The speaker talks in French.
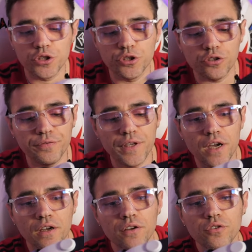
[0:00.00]
je
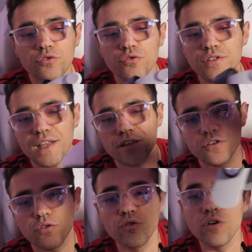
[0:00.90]
reviens de cette
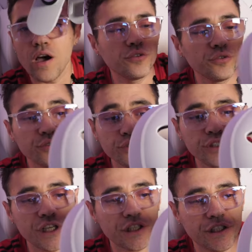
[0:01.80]
sangle là que
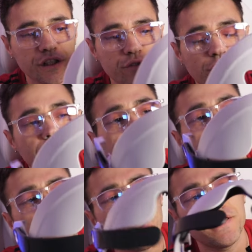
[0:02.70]
j'ai achetée sur
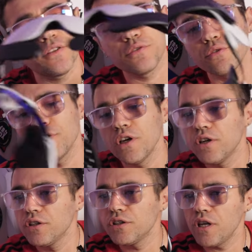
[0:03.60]
AliExpress. Euh,
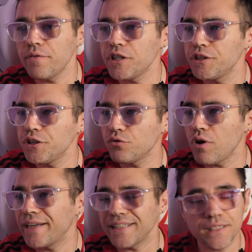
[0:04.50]
je l'avais achetée, je
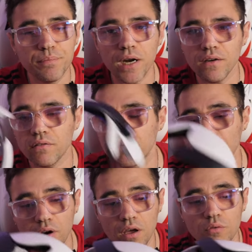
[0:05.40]
crois, 15 balles.
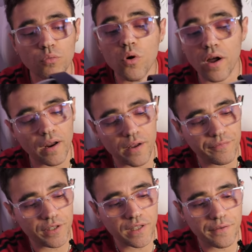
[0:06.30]
Voilà, bon, elle a
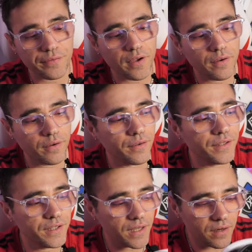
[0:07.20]
fait le taf, hein,
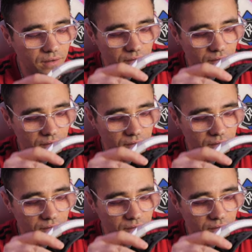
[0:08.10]
nickel.